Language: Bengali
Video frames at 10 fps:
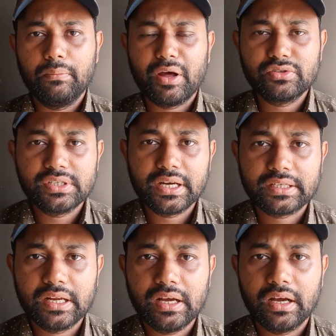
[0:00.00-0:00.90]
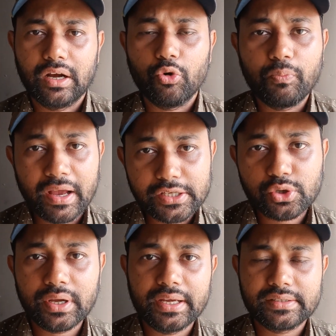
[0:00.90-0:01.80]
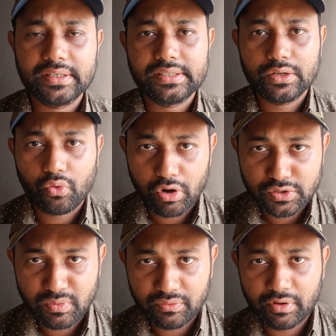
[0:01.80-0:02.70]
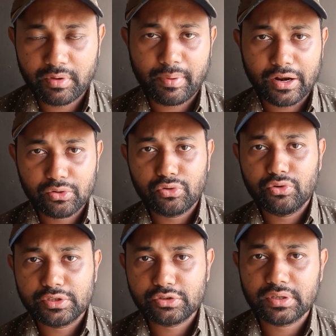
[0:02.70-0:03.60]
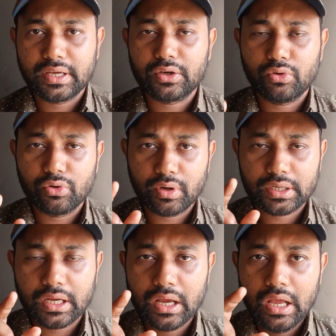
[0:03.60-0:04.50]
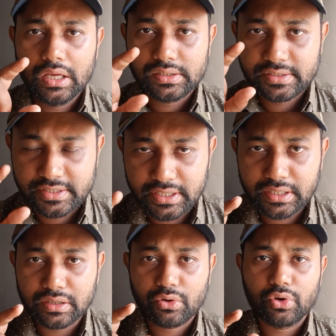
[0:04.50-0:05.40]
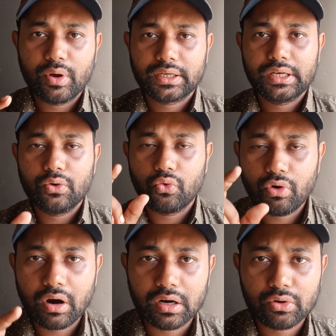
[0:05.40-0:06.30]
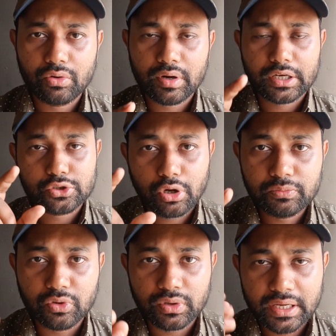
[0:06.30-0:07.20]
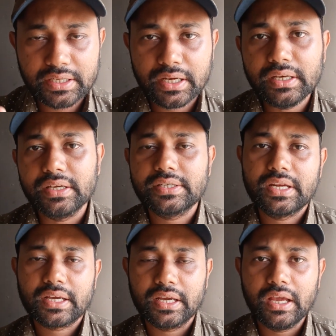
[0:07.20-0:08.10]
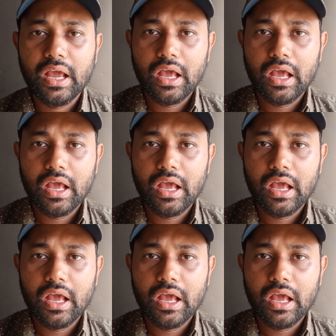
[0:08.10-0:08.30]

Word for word: মানুষের একটা অভ্যাস হয়ে গেছে যে ওয়াজ মাহফিল বা ভালো কোনো কিছু থেকে কোনো একটা সিন কোনো একটা ওয়ার্ড কোনো একটা শব্দ কেটে এনে সেটাকে